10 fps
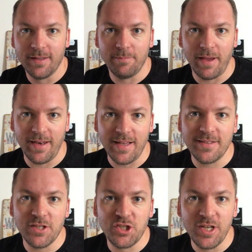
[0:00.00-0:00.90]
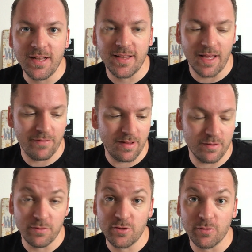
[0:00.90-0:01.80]
mein nächstes Shield-Level
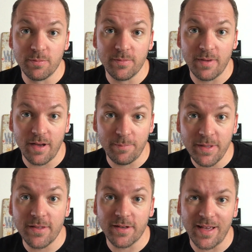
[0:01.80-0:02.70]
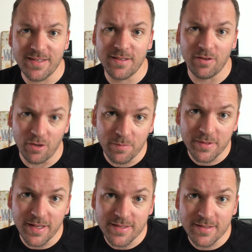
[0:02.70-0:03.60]
und zum Mittagessen,
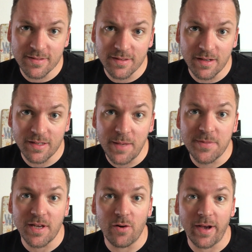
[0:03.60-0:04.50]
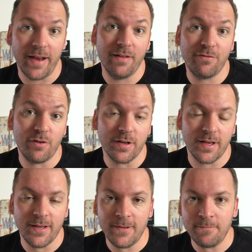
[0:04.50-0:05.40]
Abendessen, ja, gibt es auch eine
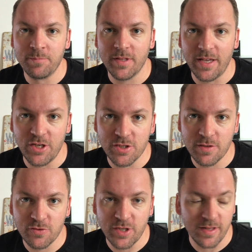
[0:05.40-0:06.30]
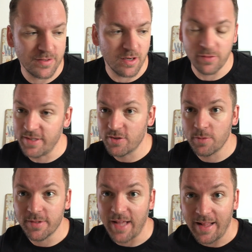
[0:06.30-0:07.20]
Folge Agents of Shield. So, und jetzt
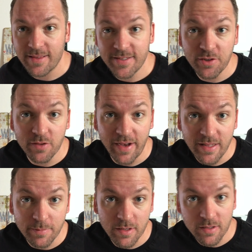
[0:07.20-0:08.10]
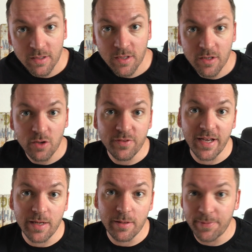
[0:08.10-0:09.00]
tun wir Datensicherung weitermachen und wir
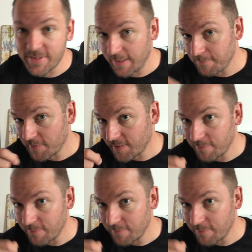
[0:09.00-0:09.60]
gehen noch ein bisschen